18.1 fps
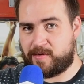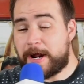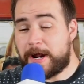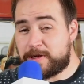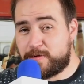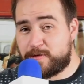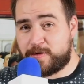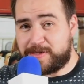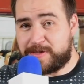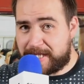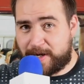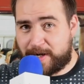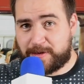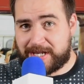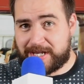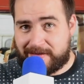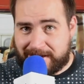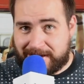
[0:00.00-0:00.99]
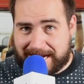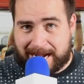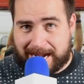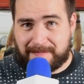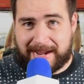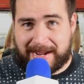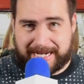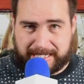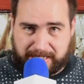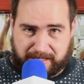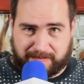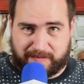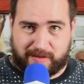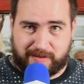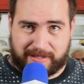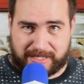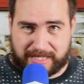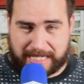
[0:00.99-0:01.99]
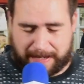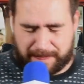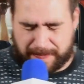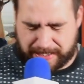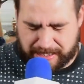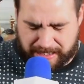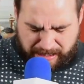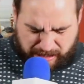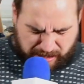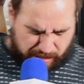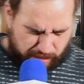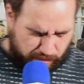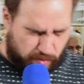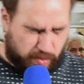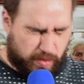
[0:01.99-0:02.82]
Pero hay unos que lo llevan al máximo y se la pasan así.